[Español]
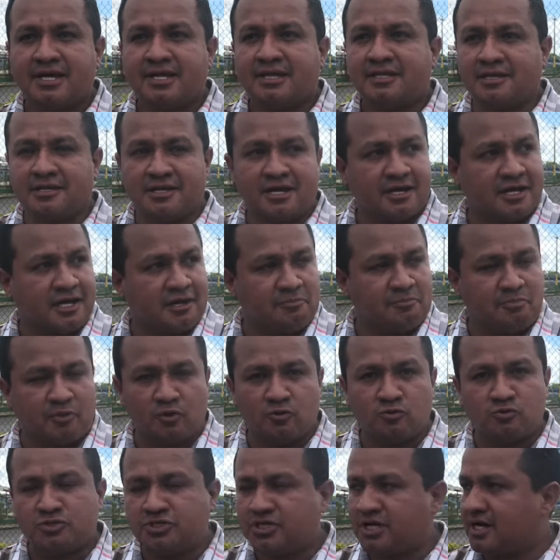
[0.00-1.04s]
tenía que
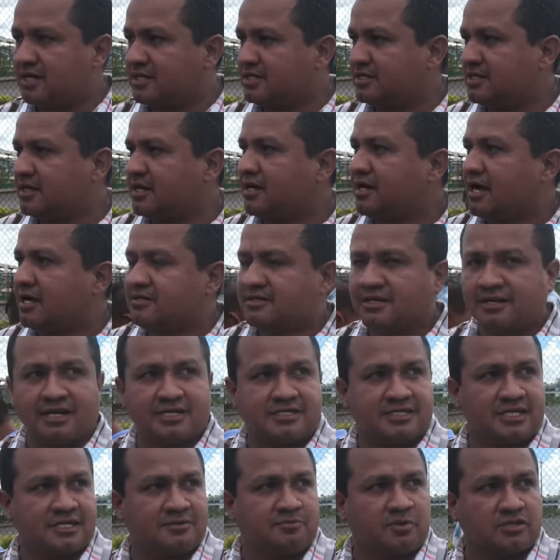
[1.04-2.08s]
pronunciarse ante
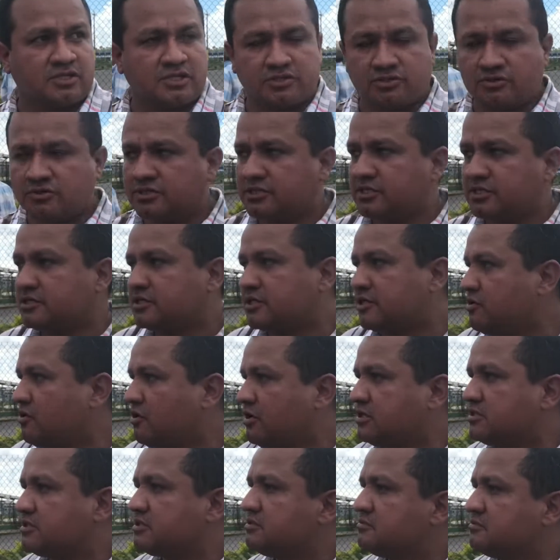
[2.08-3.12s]
la transportación y decir,
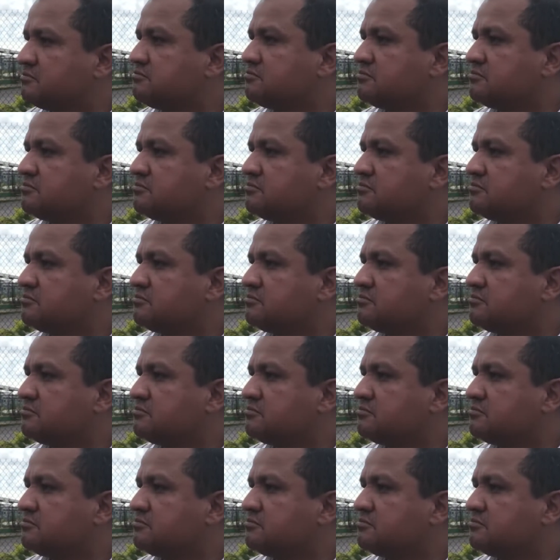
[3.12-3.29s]
señores... que no está